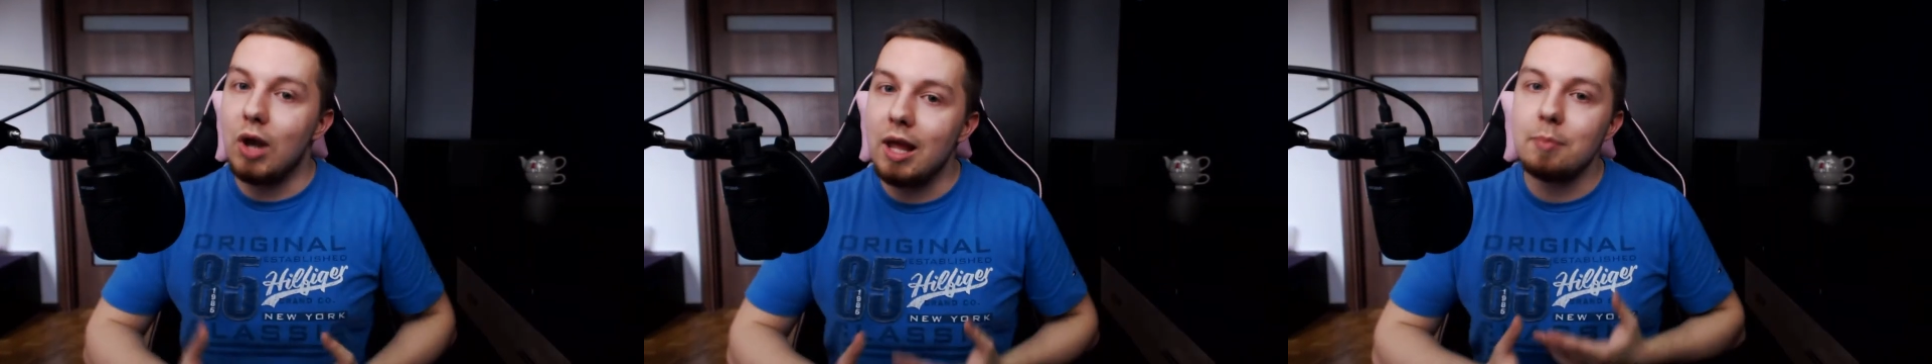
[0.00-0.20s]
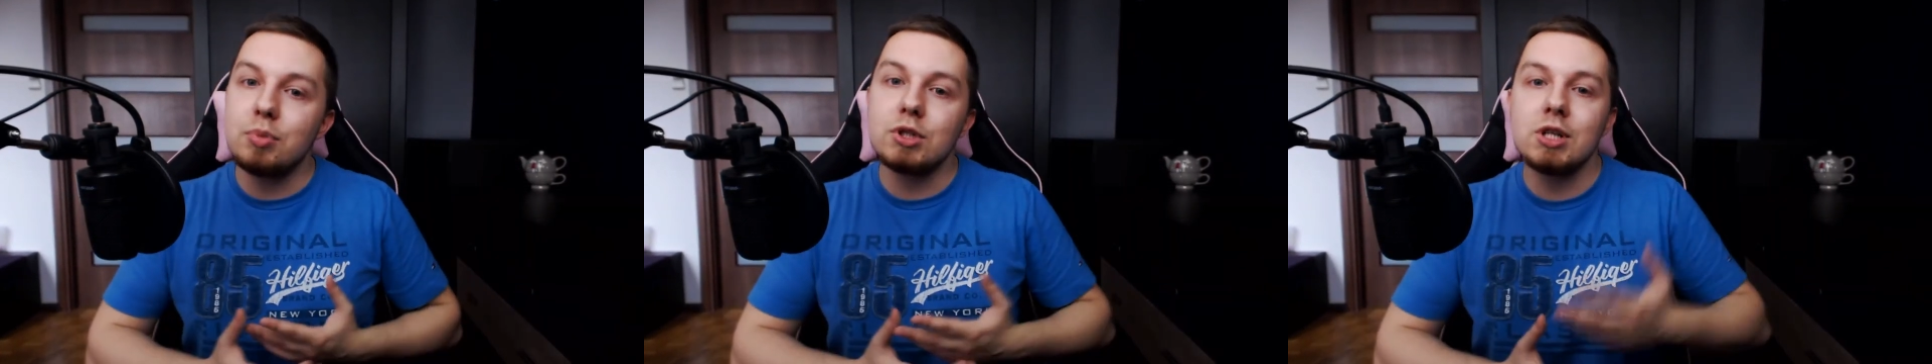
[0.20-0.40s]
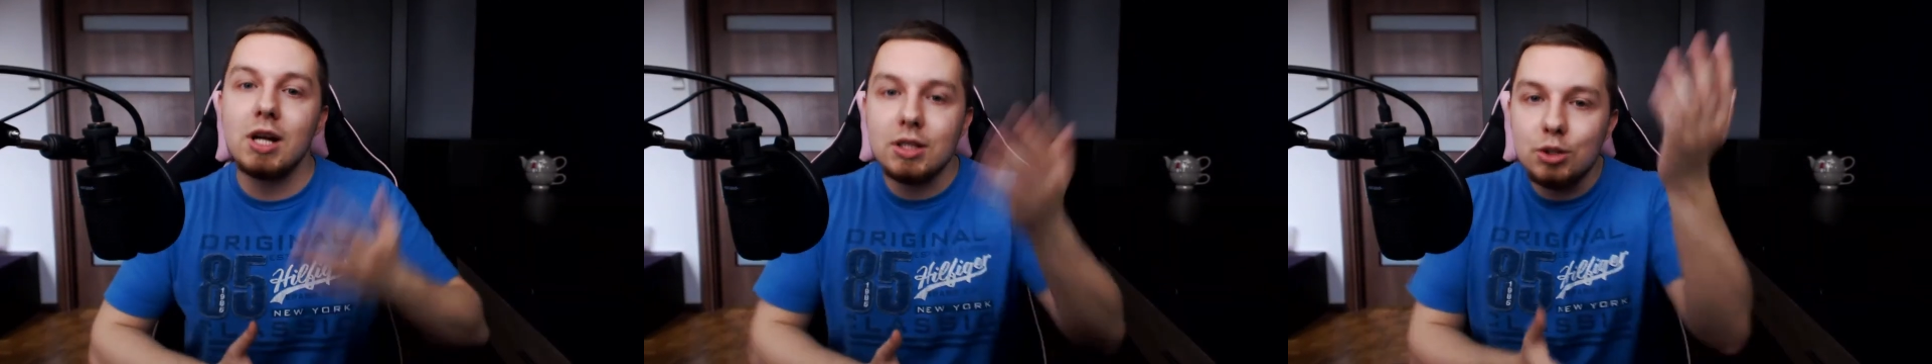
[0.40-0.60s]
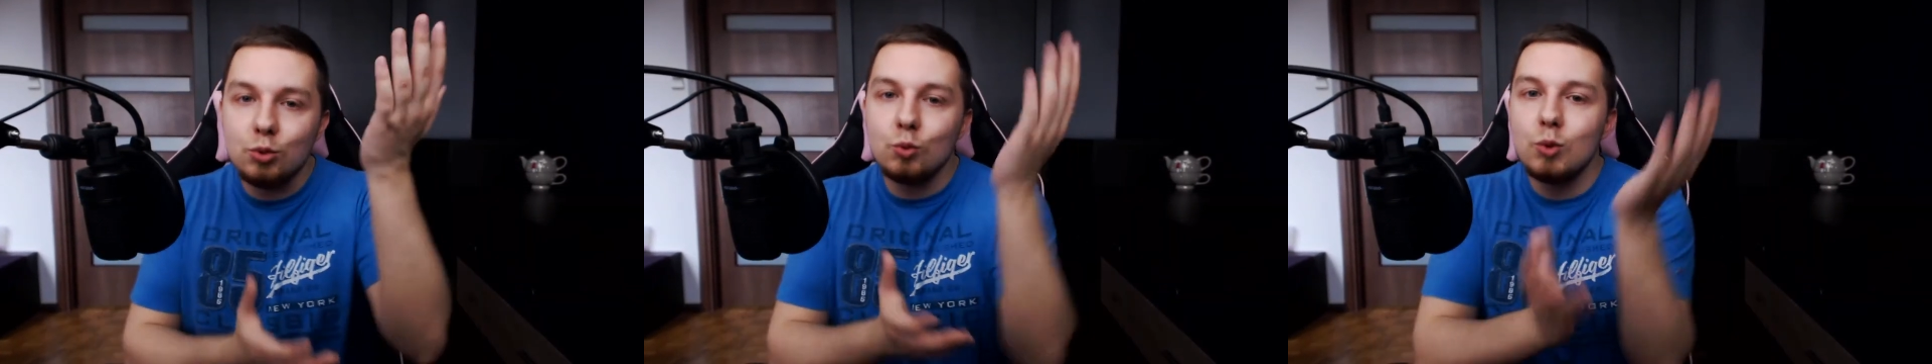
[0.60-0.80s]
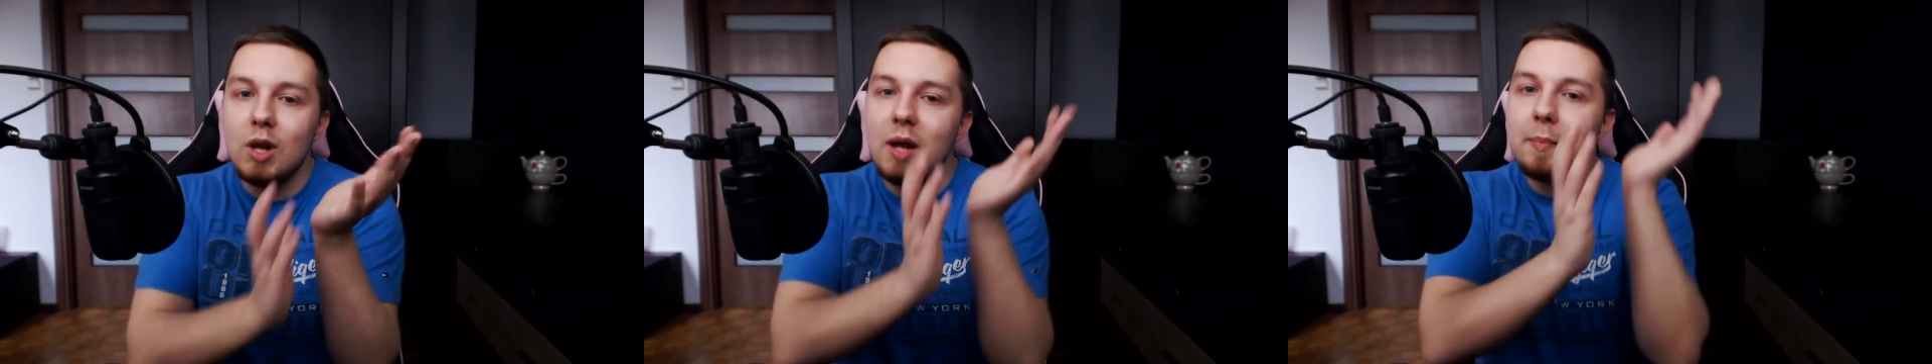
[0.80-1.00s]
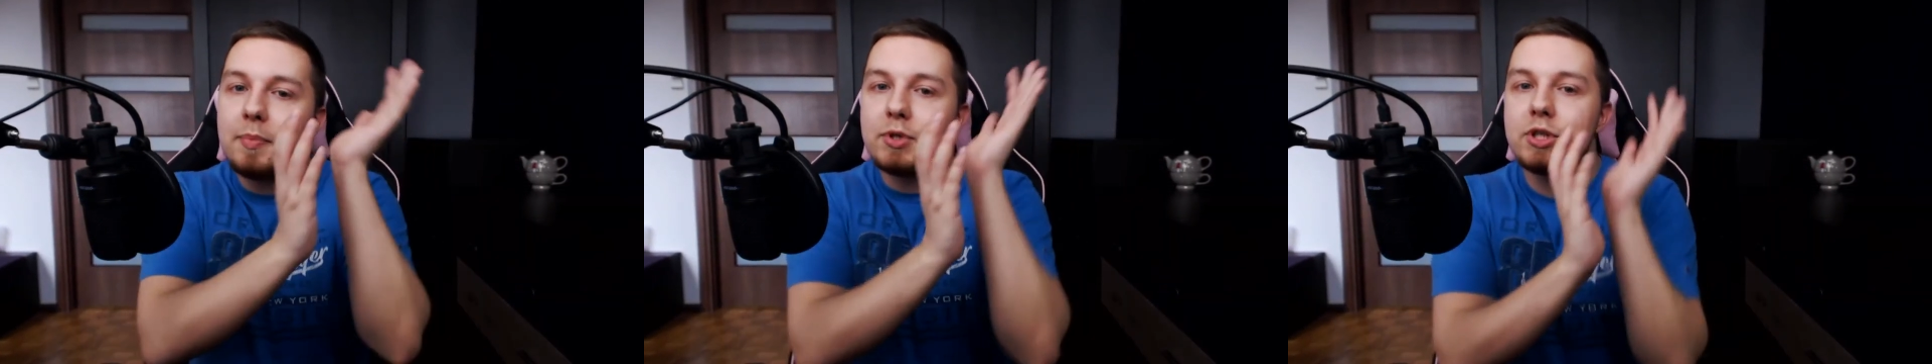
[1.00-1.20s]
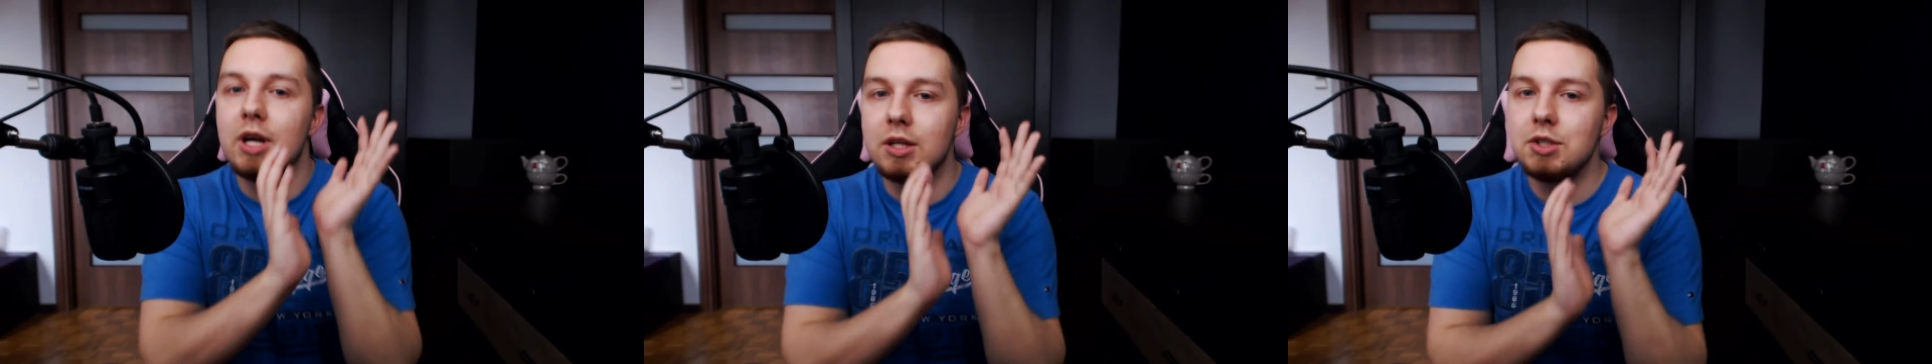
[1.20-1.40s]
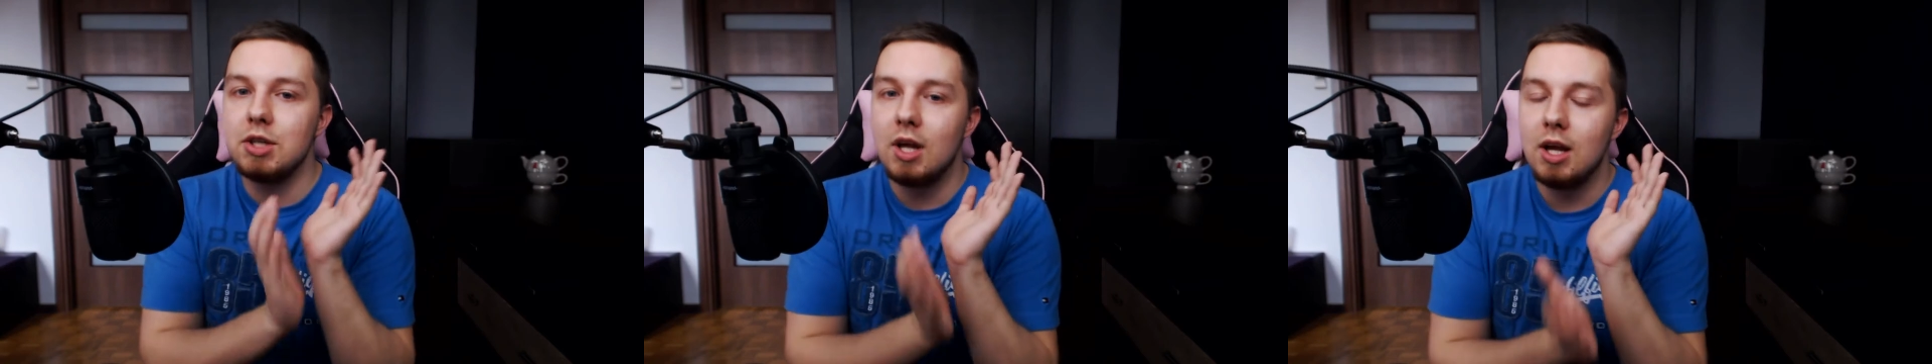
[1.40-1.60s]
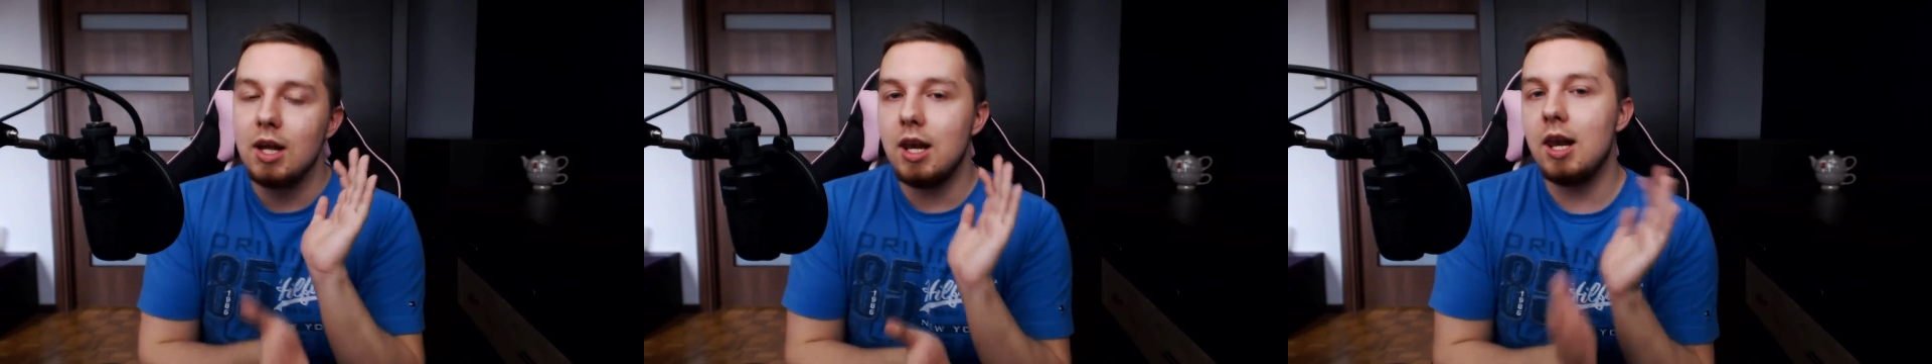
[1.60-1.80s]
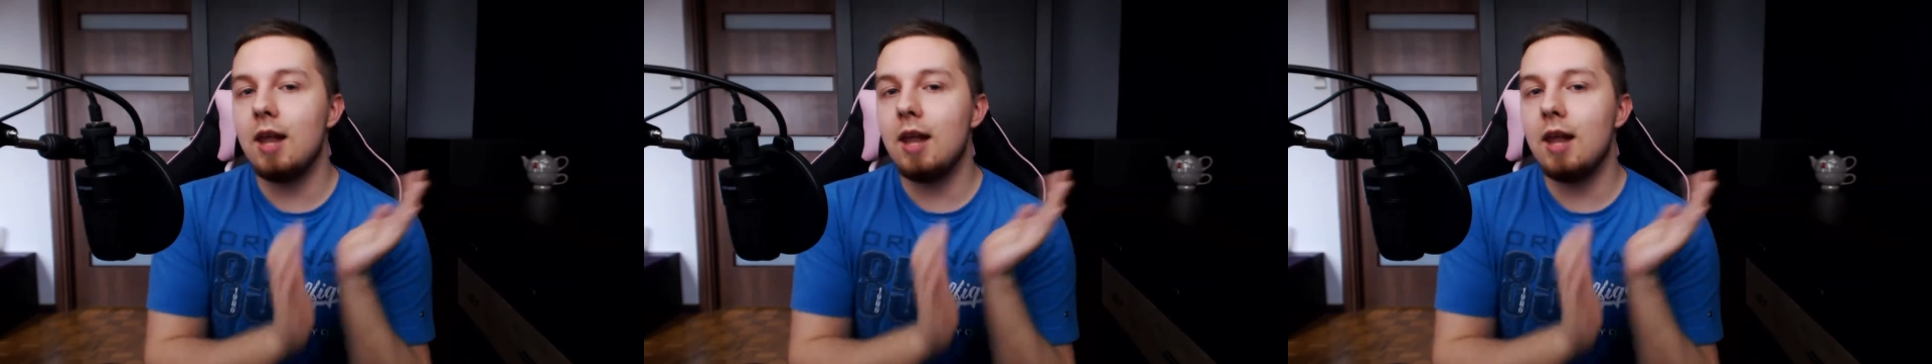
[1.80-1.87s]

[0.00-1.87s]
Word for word: polepszać, ulepszać,